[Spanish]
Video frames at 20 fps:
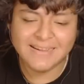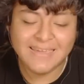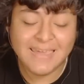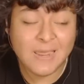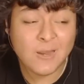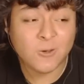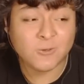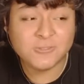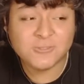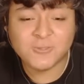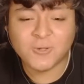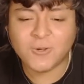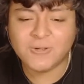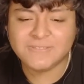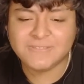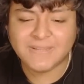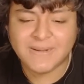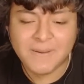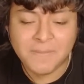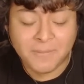Tranquilos,
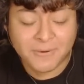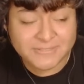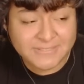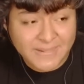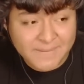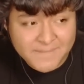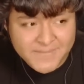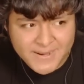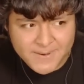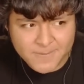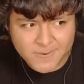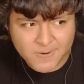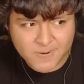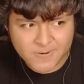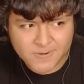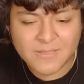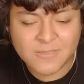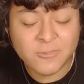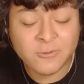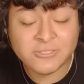todos tenemos hambre, bro.